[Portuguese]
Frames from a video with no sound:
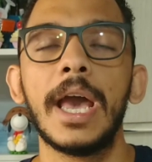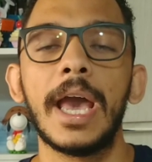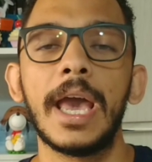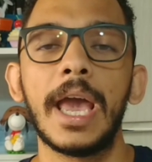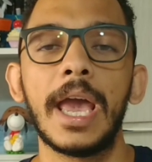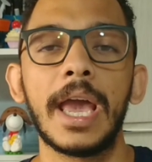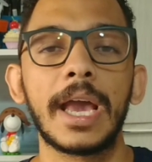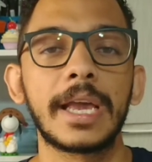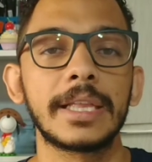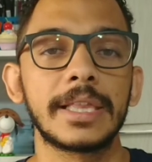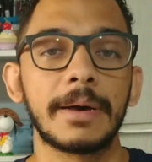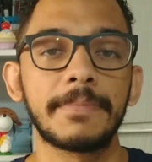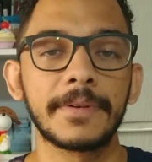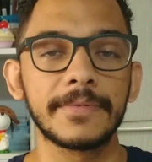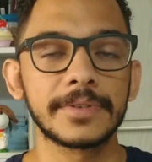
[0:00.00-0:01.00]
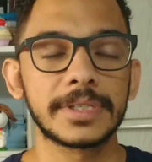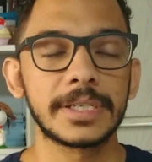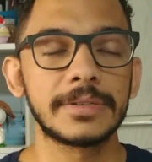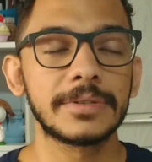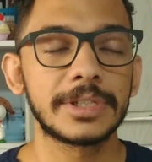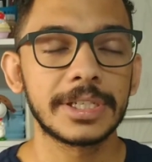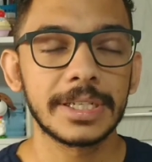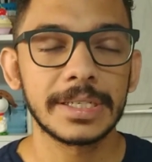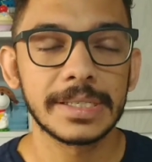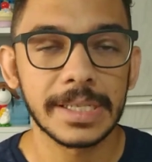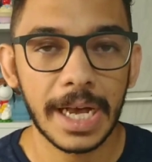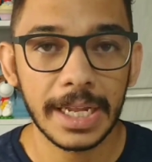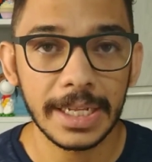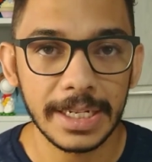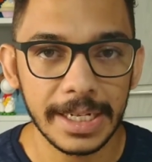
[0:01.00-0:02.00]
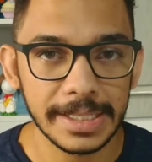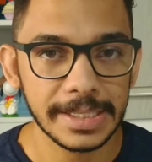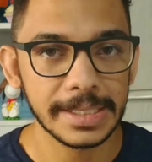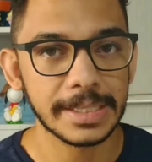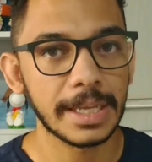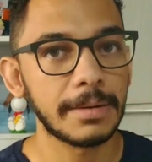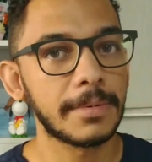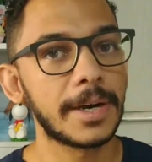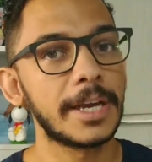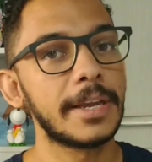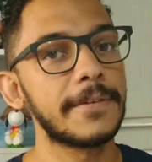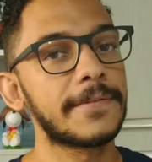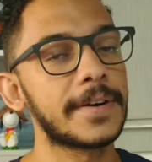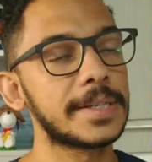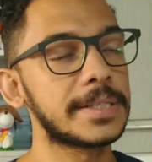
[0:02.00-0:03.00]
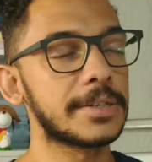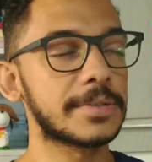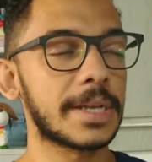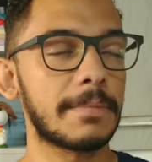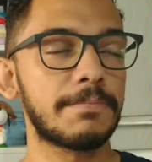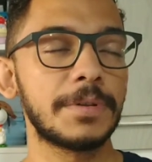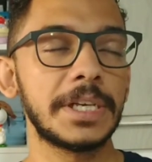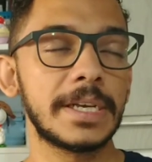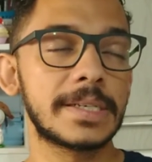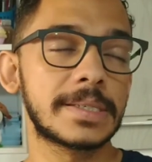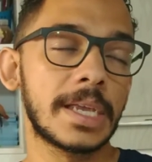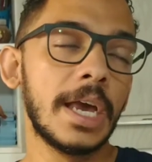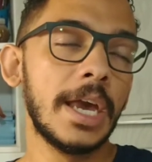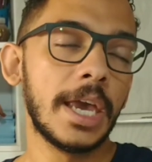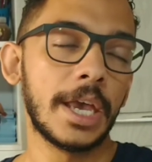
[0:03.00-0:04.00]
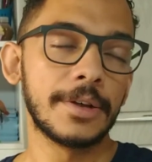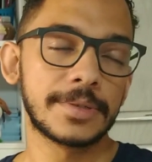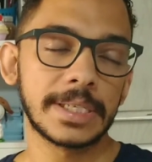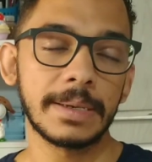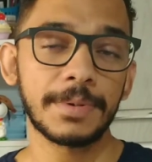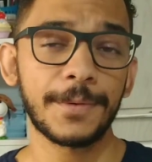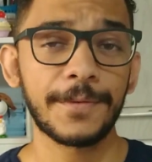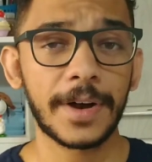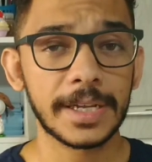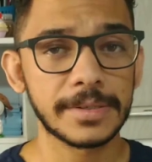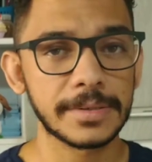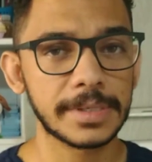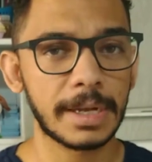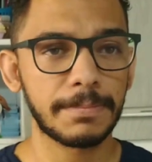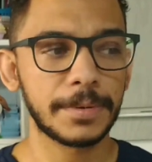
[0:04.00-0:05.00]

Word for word: é, que dá para vocês utilizarem nesse tema aí e fazer os apliques. Eu sempre faço os